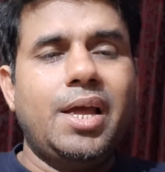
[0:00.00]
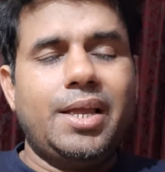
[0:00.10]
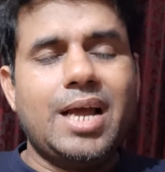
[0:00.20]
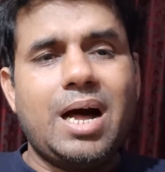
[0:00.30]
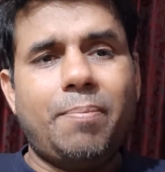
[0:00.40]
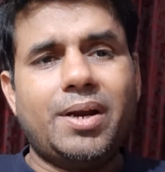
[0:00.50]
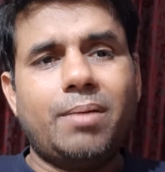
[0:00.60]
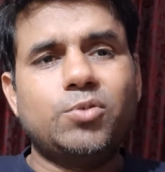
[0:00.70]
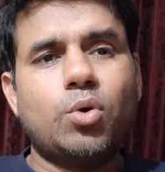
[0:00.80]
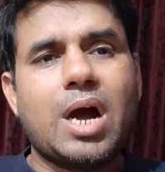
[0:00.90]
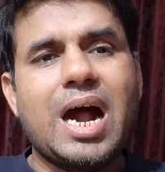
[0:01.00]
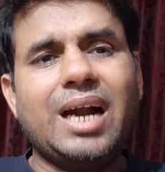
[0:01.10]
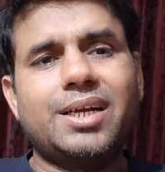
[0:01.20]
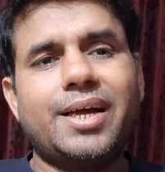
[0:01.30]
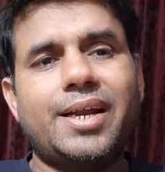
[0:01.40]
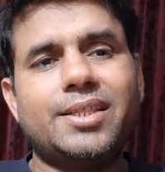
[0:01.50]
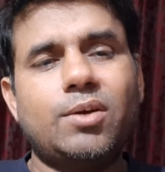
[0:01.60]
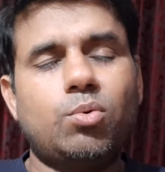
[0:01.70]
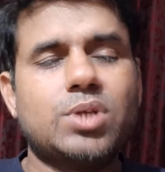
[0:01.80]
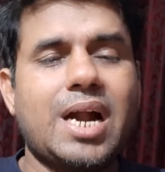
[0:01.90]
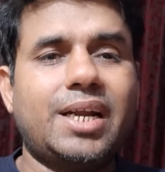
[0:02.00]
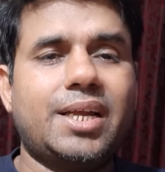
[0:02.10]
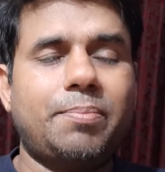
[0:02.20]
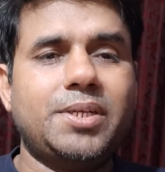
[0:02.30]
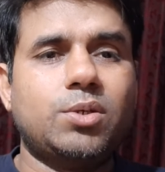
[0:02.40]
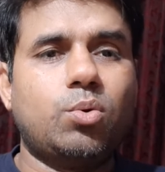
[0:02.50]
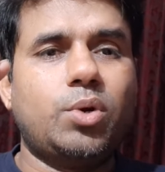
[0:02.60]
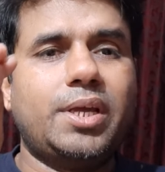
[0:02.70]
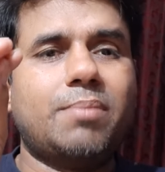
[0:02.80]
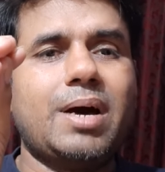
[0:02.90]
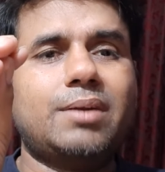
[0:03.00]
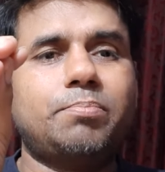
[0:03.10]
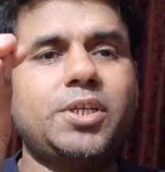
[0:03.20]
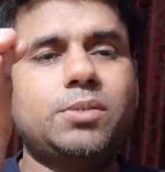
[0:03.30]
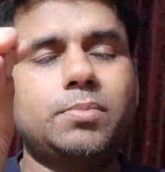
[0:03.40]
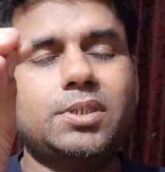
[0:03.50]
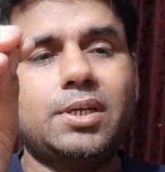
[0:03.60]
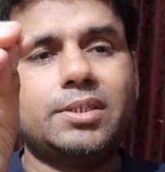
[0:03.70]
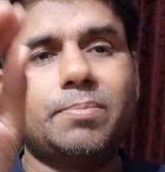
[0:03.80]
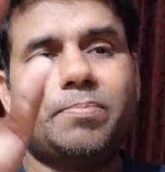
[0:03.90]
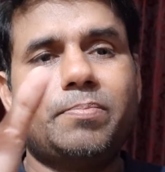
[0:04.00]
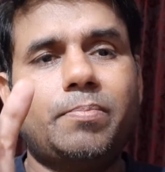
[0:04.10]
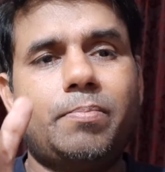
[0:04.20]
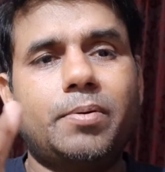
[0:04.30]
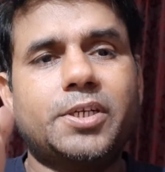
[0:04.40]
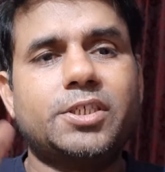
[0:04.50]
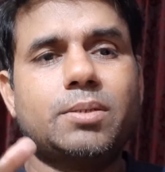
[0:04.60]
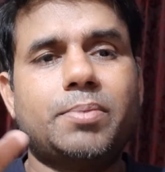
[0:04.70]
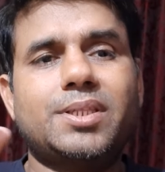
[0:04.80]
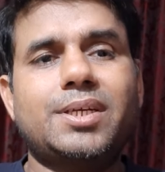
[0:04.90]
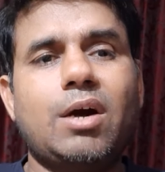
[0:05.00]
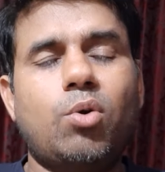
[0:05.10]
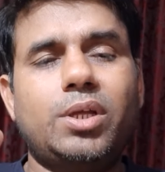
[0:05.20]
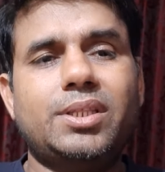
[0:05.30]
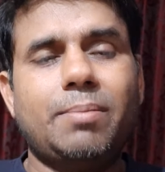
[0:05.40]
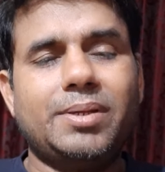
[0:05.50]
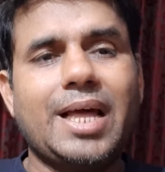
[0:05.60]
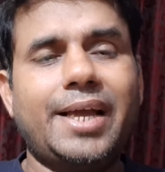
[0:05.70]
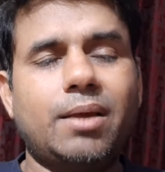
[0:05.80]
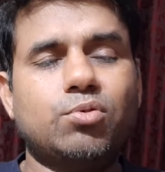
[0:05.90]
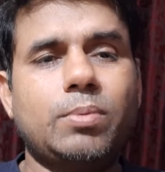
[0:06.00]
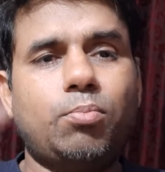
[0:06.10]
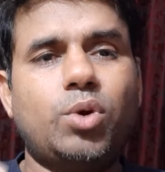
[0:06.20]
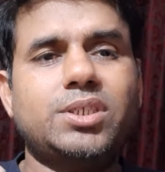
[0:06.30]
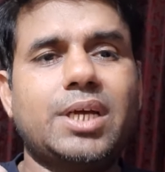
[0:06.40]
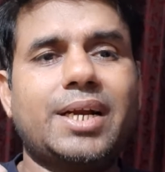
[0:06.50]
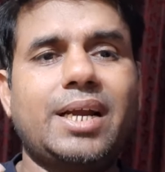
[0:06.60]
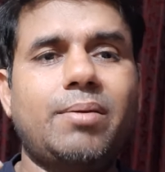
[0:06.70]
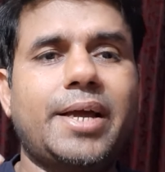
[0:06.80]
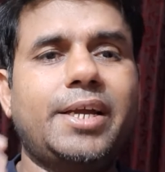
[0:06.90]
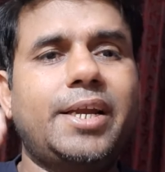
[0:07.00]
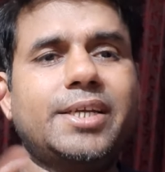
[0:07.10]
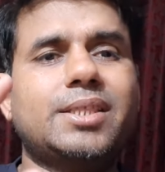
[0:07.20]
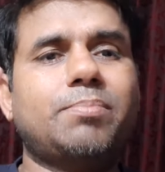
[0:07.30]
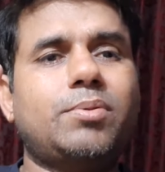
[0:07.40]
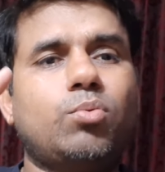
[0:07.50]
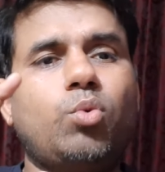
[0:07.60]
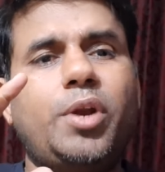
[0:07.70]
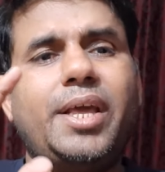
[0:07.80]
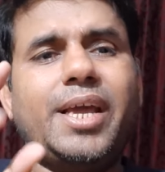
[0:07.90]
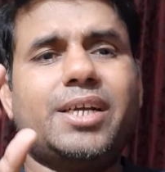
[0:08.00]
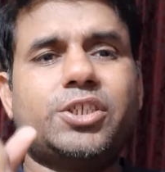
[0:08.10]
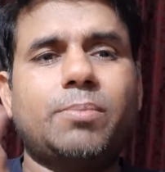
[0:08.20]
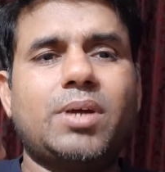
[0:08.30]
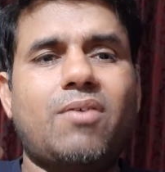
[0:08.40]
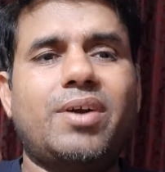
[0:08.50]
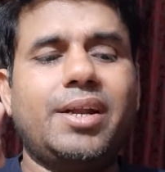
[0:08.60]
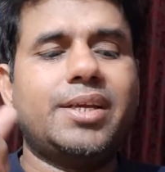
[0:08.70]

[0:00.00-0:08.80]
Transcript: यहाँ पर हम जो आठ कह रहे थे उस आठ के पीछे उन्होंने एक बार भीष्म जी ने जब कृष्ण से प्रतिज्ञा हो रही थी बताएंगे उसमें पूरी जानकारी आएगी लेकिन तब उन्होंने एक शब्द का वर्णन